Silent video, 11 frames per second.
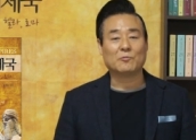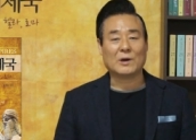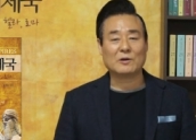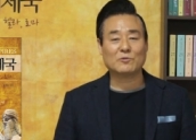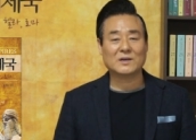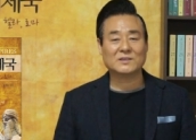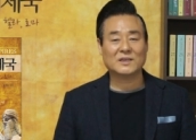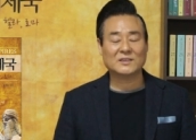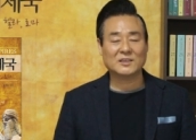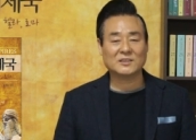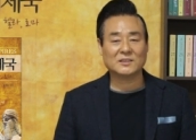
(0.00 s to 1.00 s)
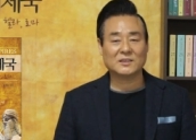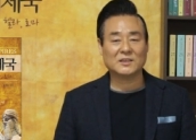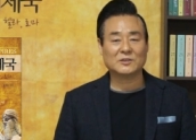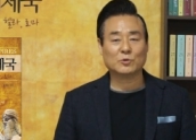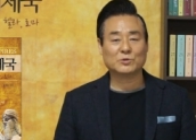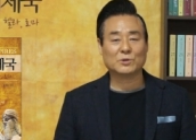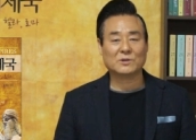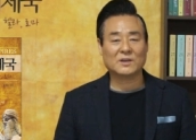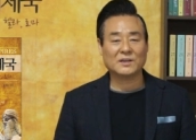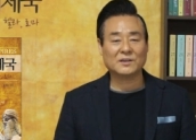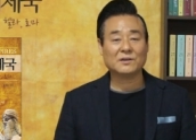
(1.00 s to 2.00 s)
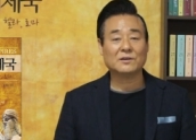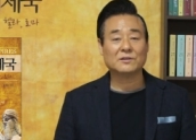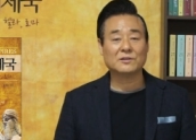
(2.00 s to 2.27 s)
왕과 그의 대신들이 조서를 내려